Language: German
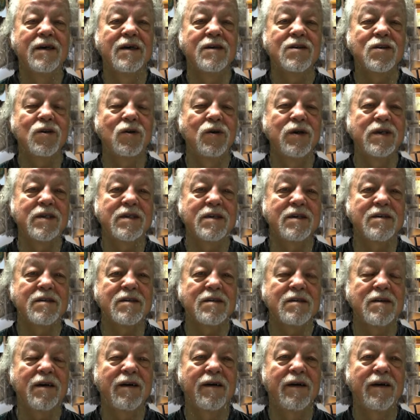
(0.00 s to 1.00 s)
So ist
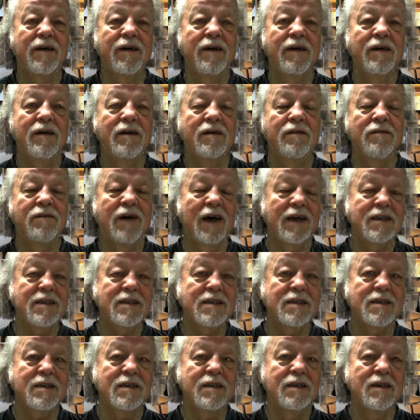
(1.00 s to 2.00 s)
es.
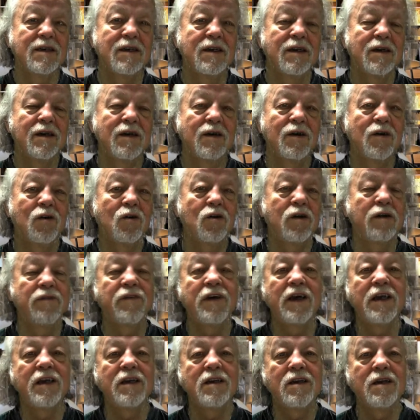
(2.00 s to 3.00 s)
Was oder
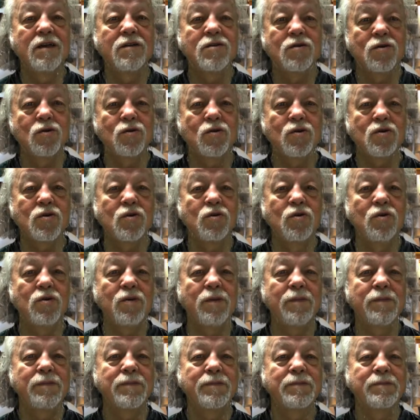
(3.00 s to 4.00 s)
wen suchst
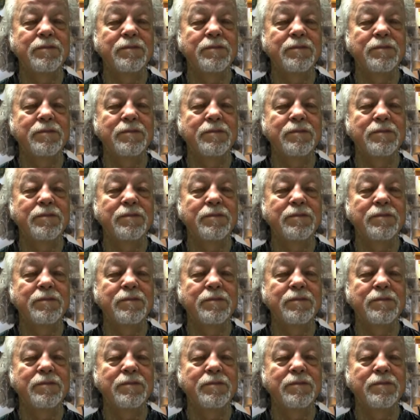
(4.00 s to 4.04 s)
du?